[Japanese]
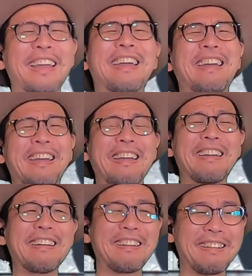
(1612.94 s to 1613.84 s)

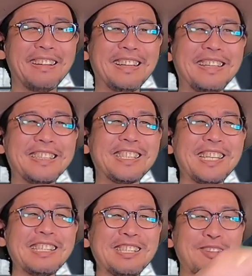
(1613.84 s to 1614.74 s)
ね
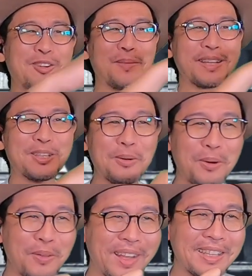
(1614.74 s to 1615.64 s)
チェンソーマンど
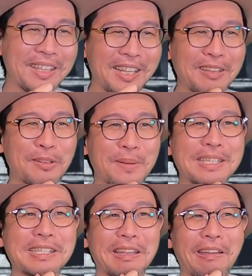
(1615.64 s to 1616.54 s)
うなってんの
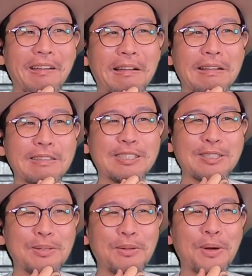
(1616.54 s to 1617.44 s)
マジで。
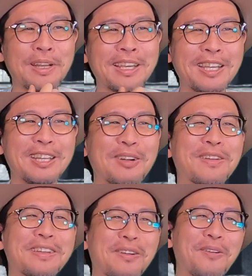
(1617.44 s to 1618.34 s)
ストーリー
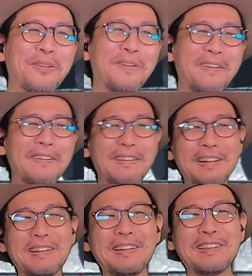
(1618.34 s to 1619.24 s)
といい、この。
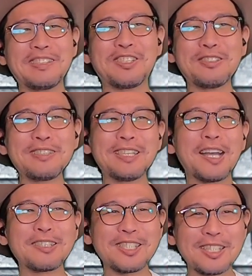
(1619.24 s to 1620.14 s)
潤
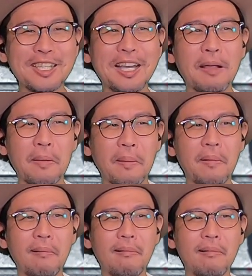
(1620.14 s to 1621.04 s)
沢すぎや
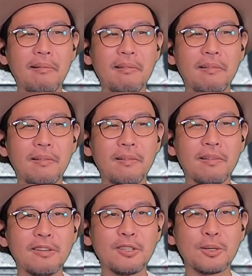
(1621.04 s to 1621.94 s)
ろ。
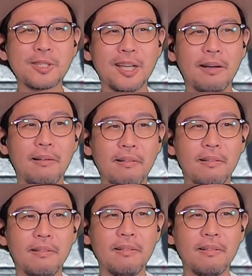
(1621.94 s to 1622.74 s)
予算。